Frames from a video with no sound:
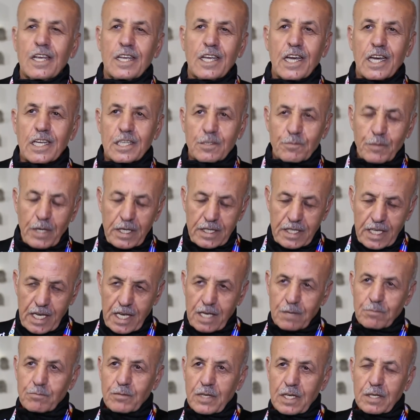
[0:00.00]
يعني ما
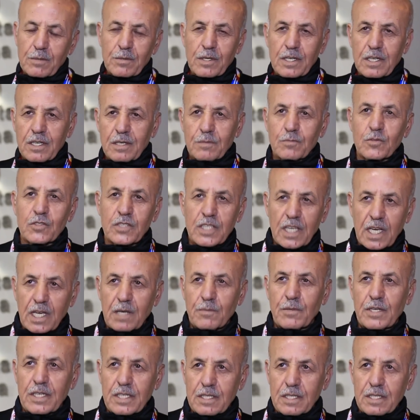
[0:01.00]
دام المنتخب